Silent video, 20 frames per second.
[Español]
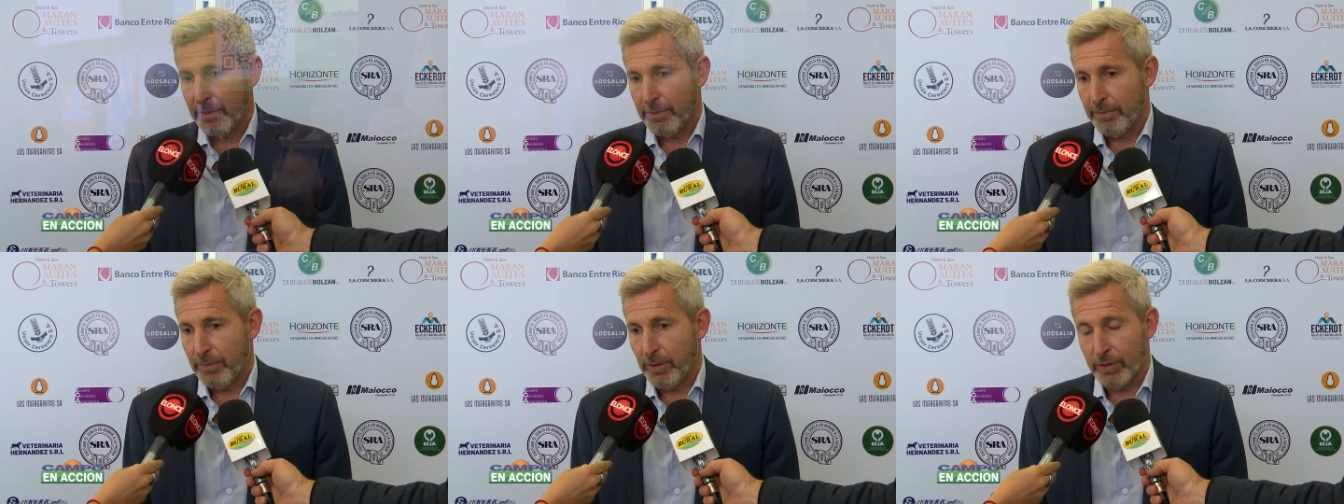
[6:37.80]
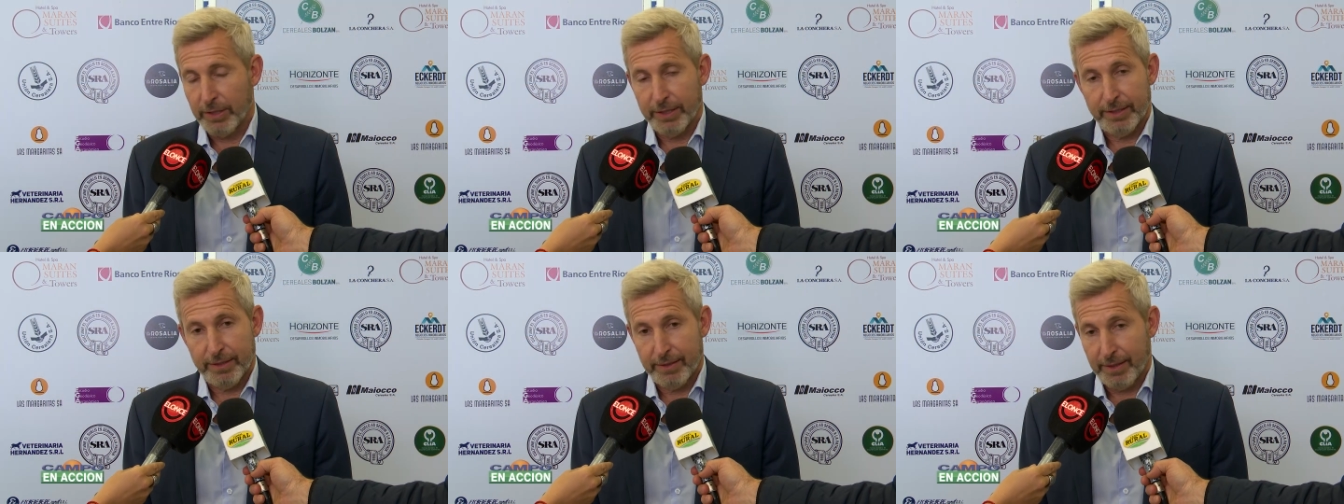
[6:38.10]

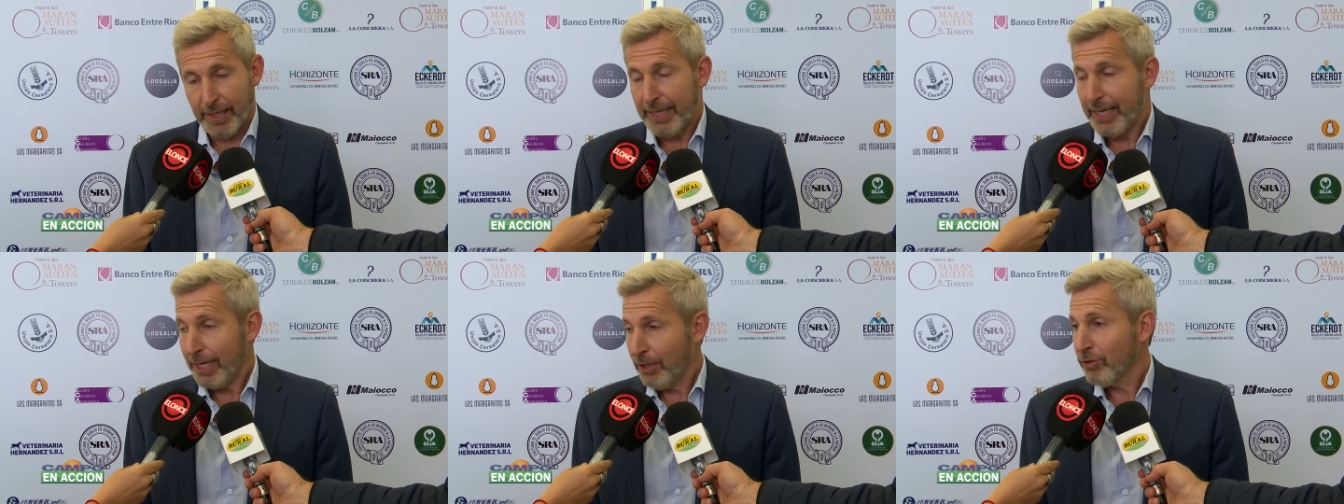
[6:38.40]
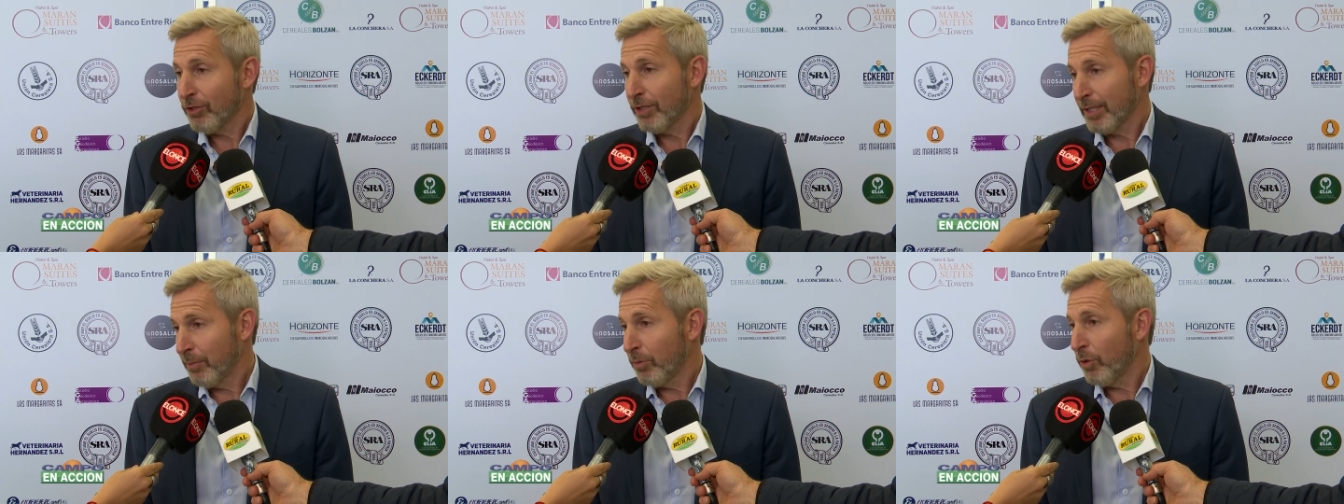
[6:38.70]
Bueno, que acá
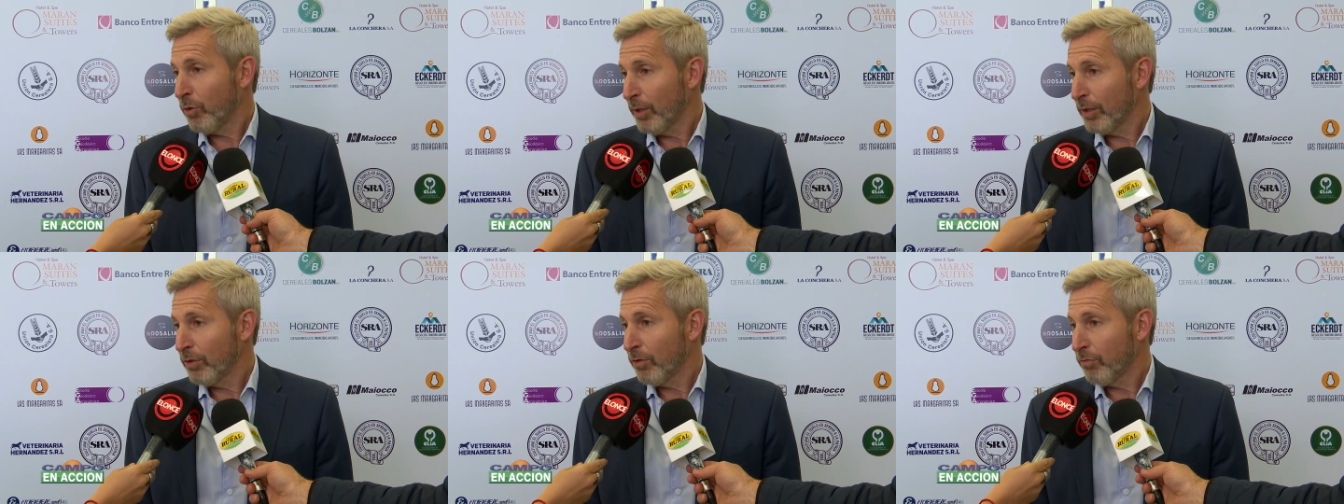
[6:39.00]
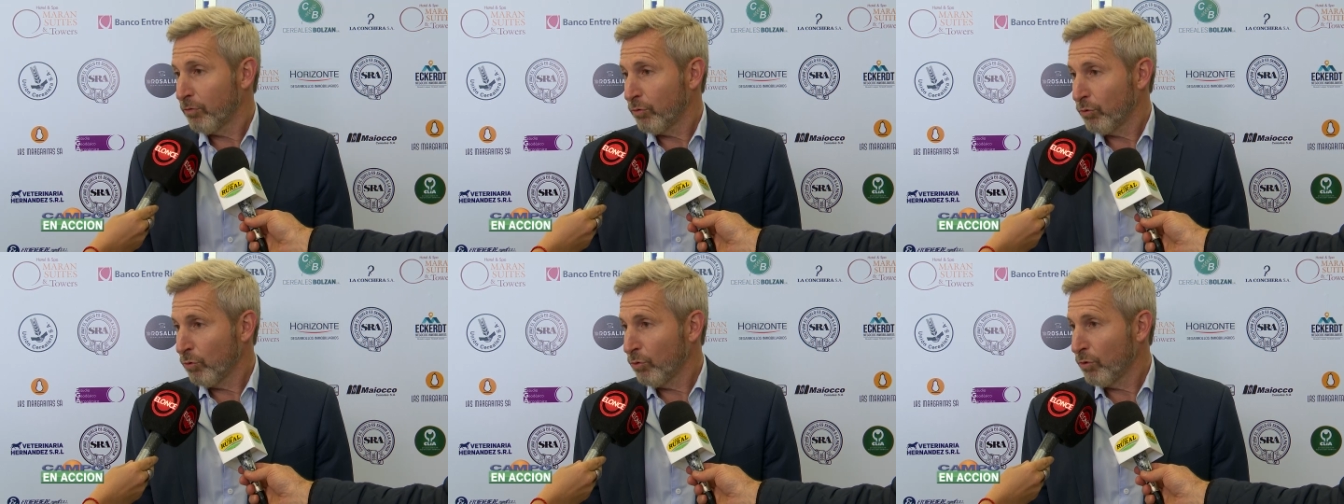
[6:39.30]
nos estamos jugando
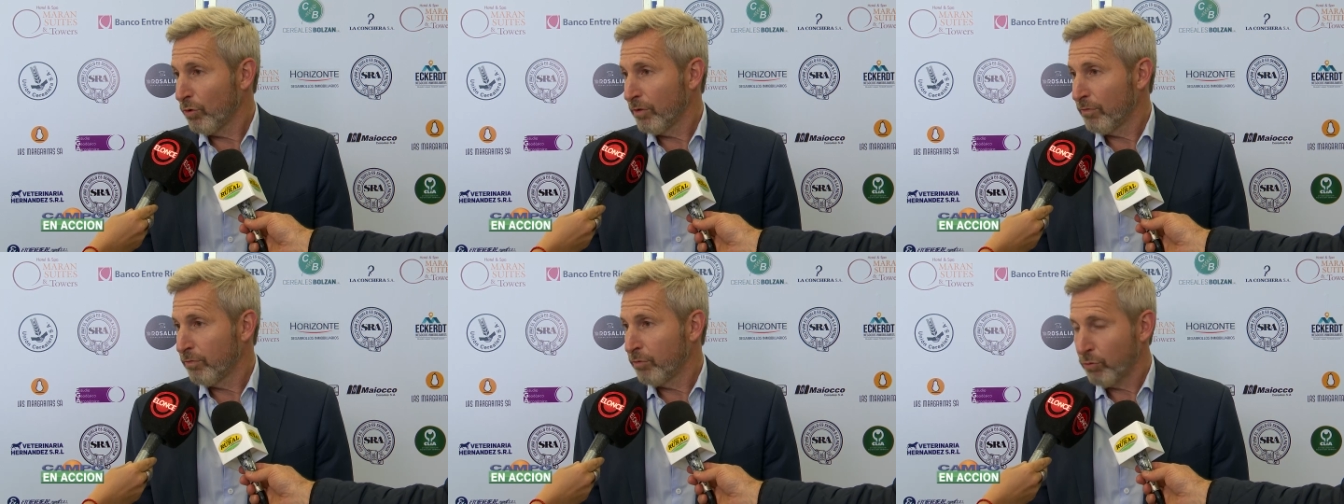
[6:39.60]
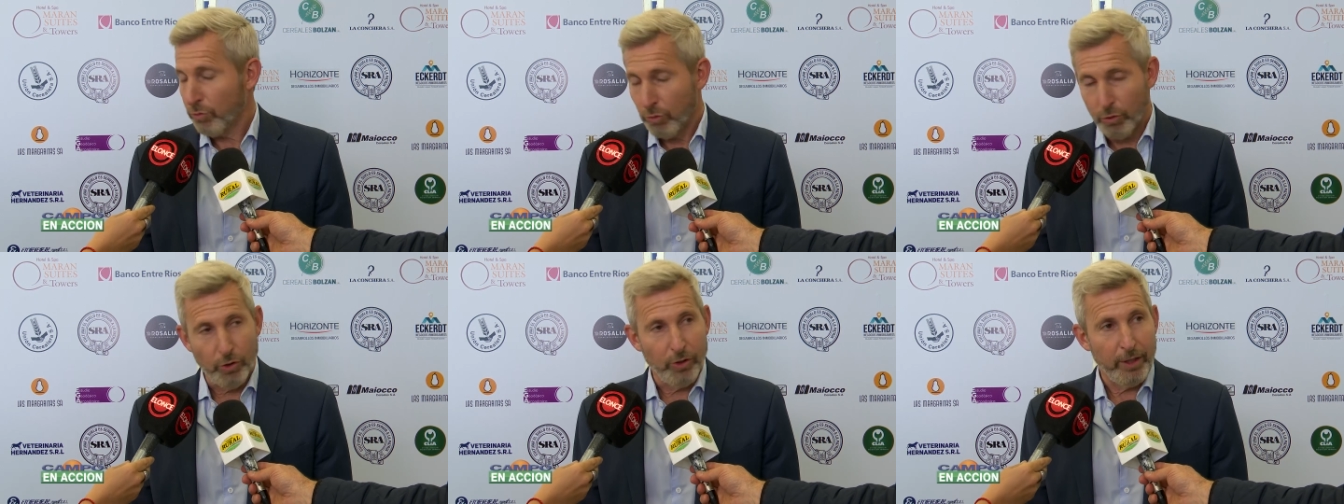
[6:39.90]
el futuro, el
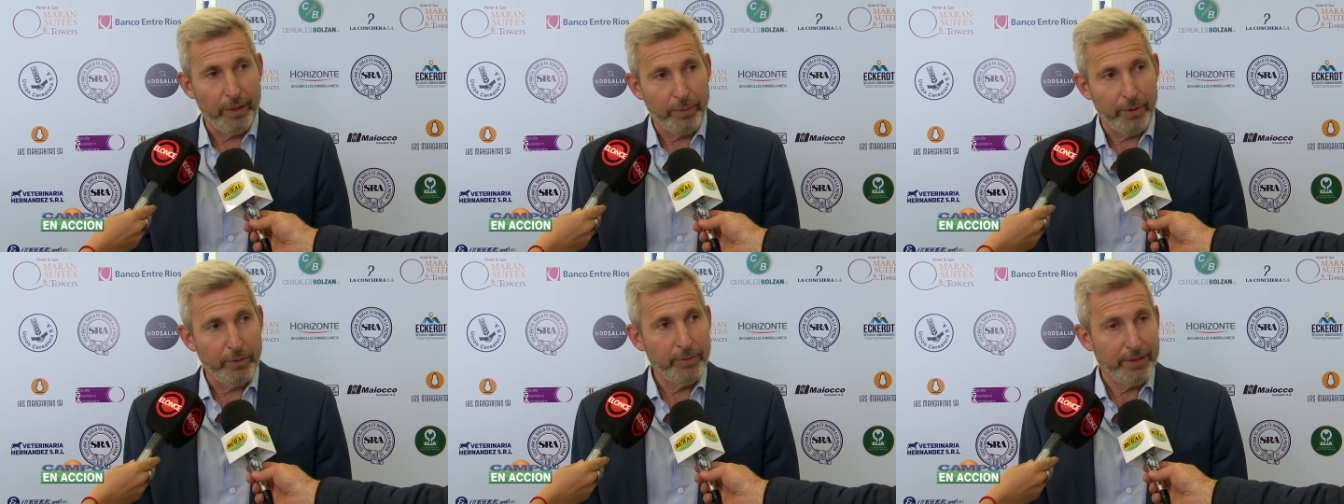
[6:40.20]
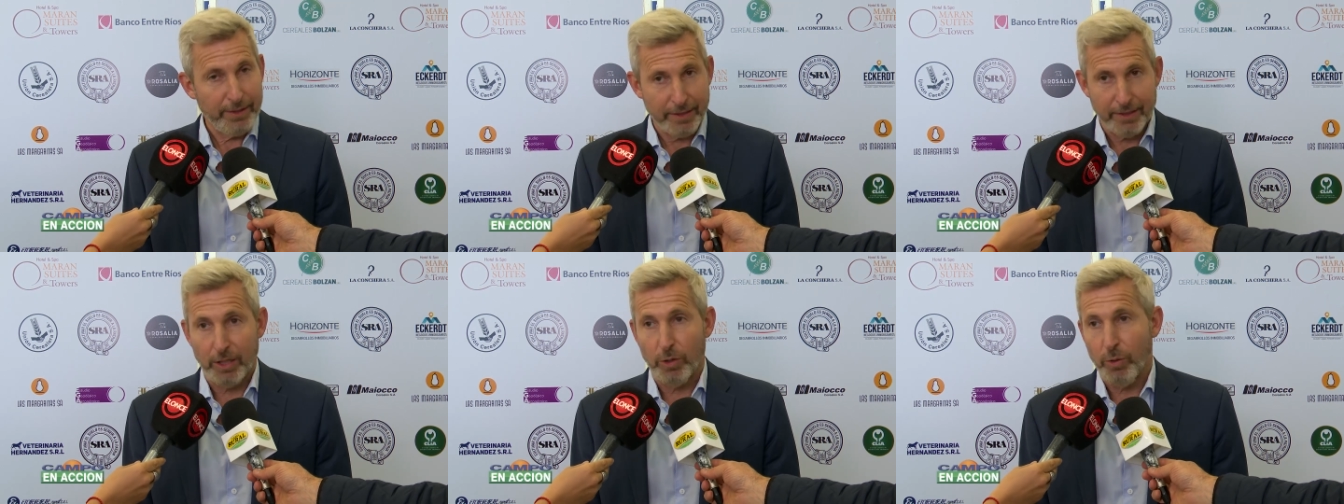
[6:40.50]
futuro de la
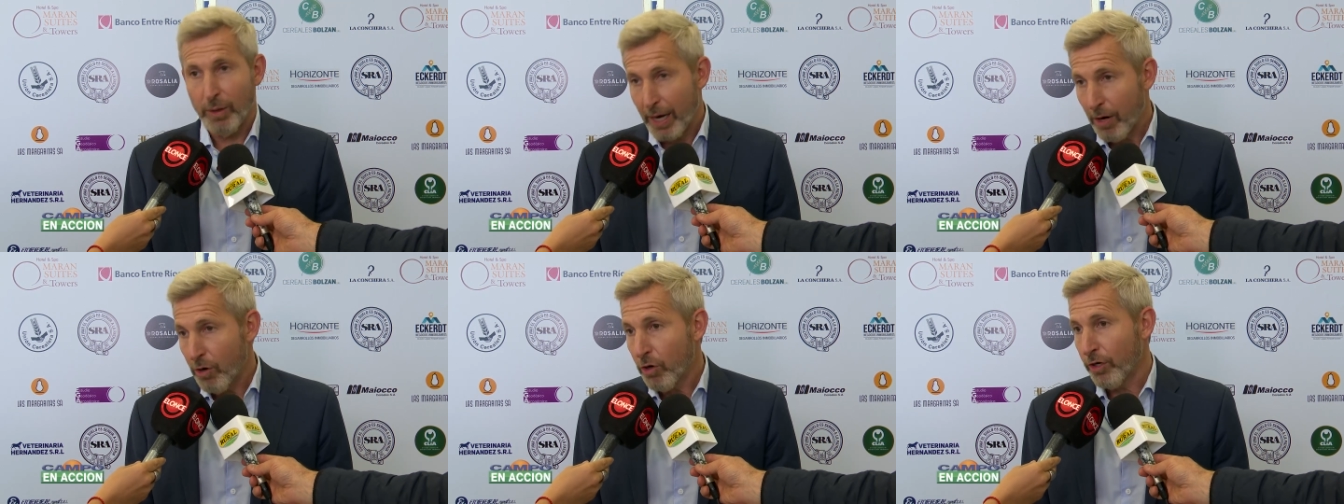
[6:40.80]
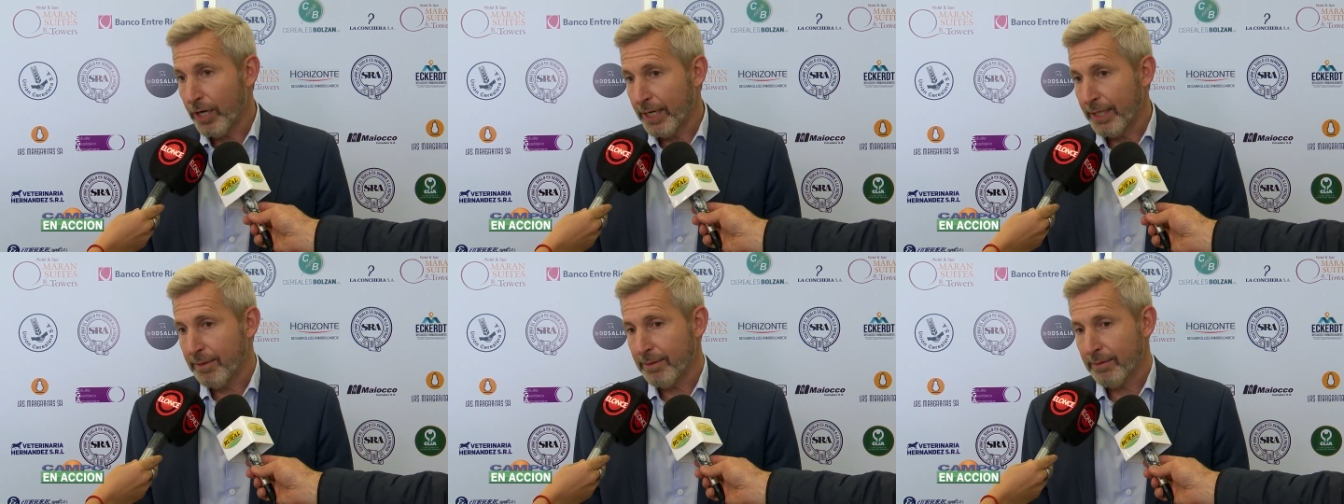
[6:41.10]
provincia se juega
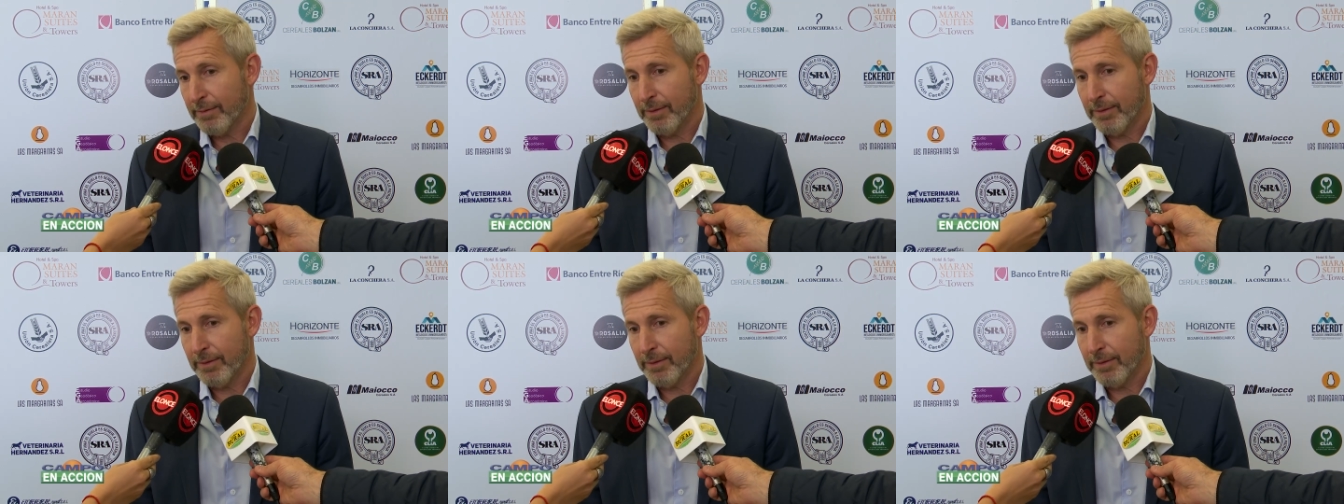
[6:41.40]
ahora,